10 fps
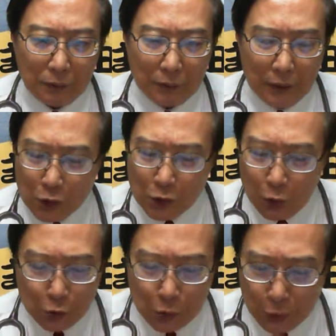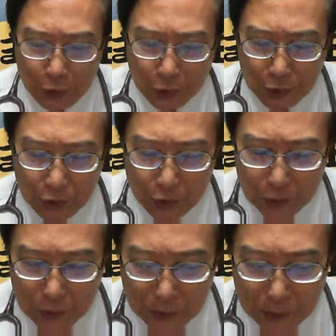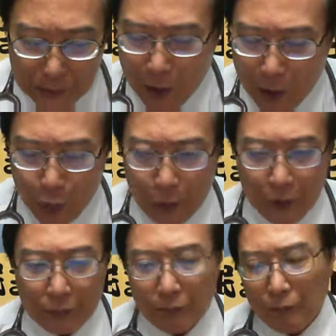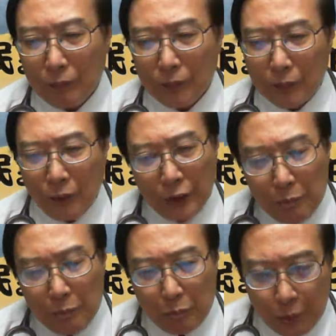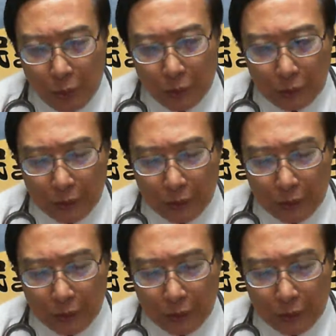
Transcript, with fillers: 连上处于着党威，讲另无